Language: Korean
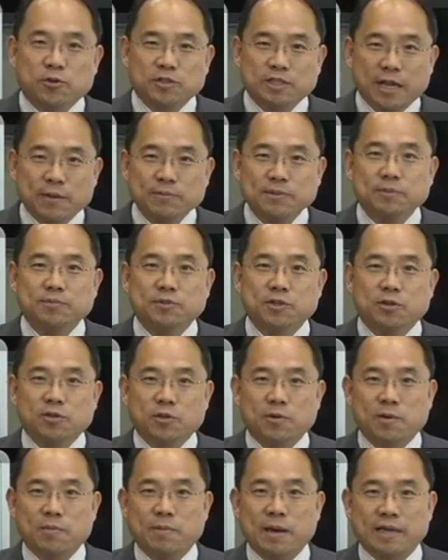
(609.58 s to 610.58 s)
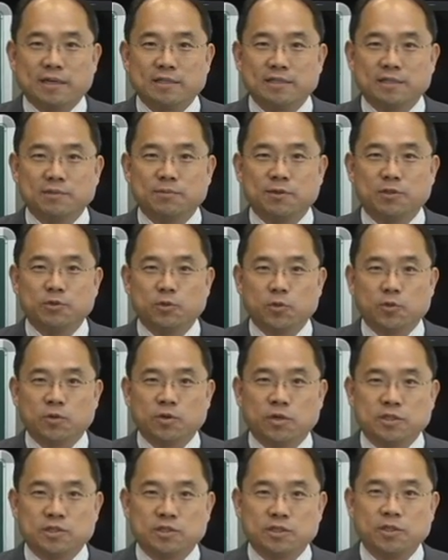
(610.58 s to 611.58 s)
30 정도만 바르시면 좋은
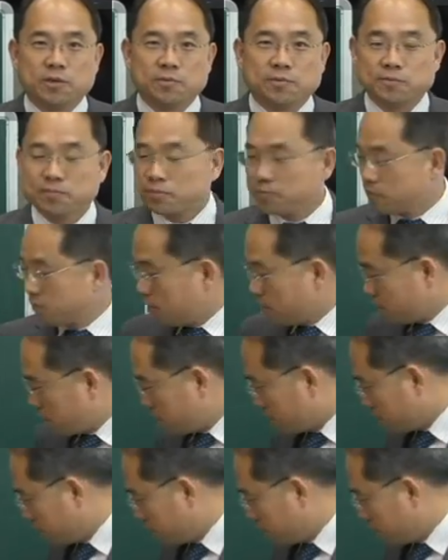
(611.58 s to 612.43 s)
것이요. 그